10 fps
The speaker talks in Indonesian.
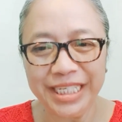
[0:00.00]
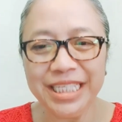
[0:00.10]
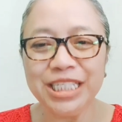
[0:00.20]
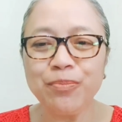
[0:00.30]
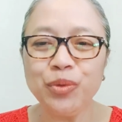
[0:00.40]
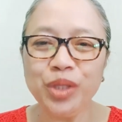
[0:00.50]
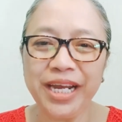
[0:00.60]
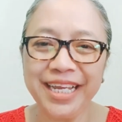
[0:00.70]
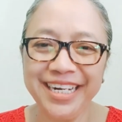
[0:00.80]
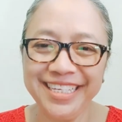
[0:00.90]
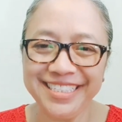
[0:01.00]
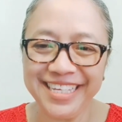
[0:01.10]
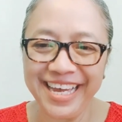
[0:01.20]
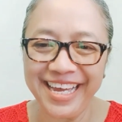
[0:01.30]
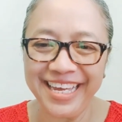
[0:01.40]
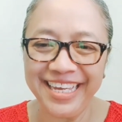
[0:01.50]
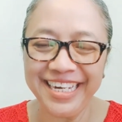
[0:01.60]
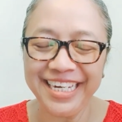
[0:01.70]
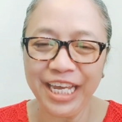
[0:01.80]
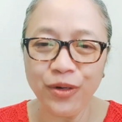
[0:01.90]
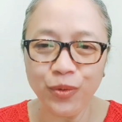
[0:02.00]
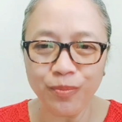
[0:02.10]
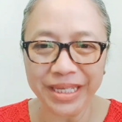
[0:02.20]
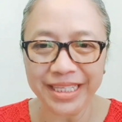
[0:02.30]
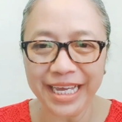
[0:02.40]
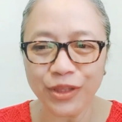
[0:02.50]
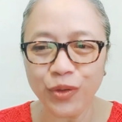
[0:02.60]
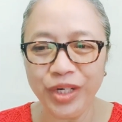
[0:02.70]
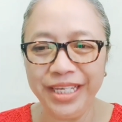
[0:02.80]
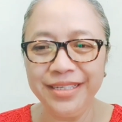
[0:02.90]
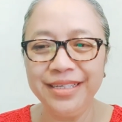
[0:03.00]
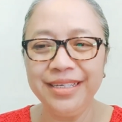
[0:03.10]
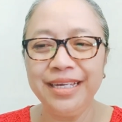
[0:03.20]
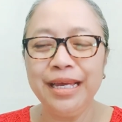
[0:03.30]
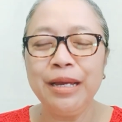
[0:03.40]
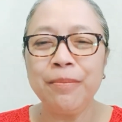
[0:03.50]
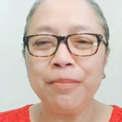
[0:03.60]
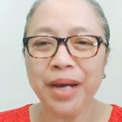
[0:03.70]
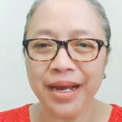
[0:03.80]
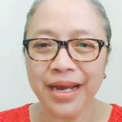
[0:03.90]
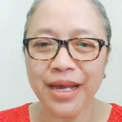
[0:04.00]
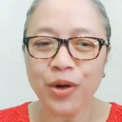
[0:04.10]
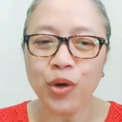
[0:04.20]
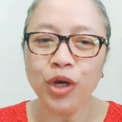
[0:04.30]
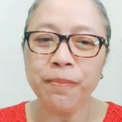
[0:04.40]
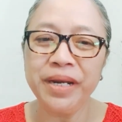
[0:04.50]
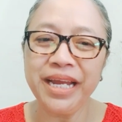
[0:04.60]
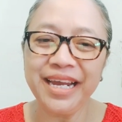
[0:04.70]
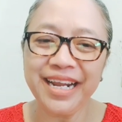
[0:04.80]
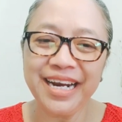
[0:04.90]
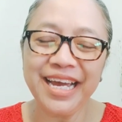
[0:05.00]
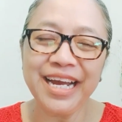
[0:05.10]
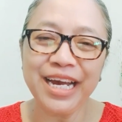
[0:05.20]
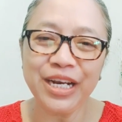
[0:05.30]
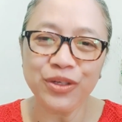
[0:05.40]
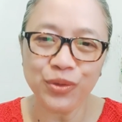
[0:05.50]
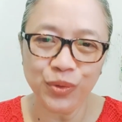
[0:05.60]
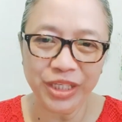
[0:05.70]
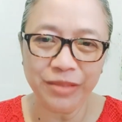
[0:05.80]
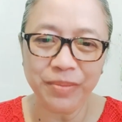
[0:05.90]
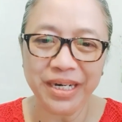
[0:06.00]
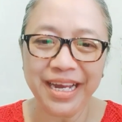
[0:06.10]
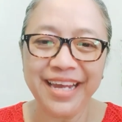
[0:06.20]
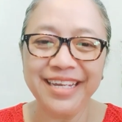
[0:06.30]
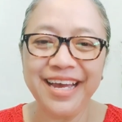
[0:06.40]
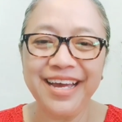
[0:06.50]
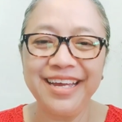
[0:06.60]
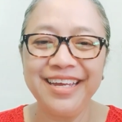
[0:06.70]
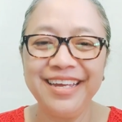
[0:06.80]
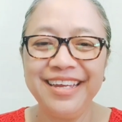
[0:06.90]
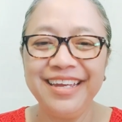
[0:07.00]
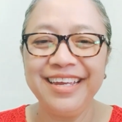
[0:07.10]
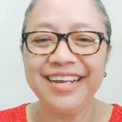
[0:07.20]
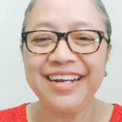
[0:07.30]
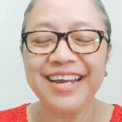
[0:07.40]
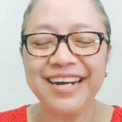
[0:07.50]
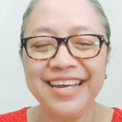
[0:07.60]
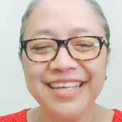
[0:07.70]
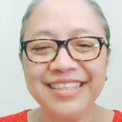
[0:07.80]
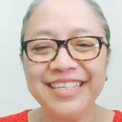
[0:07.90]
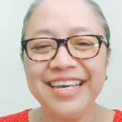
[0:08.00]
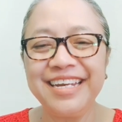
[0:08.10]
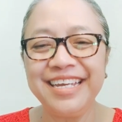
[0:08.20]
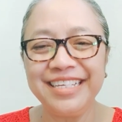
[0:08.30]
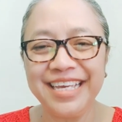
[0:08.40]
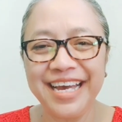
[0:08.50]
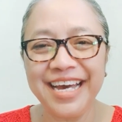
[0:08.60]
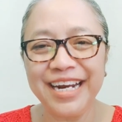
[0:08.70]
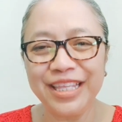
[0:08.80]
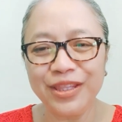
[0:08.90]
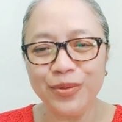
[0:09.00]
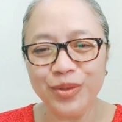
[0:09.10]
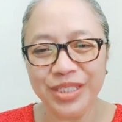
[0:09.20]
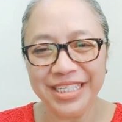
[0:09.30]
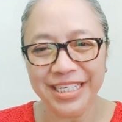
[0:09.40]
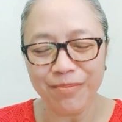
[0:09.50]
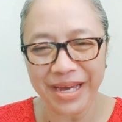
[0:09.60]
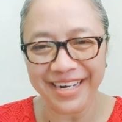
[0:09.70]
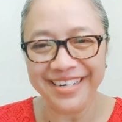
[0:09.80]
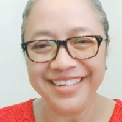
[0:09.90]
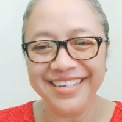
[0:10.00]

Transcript: di seputar gereja dan umat Katolik, maka roh kebenaran akan sulit berkarya karena tiadanya alat uji iman.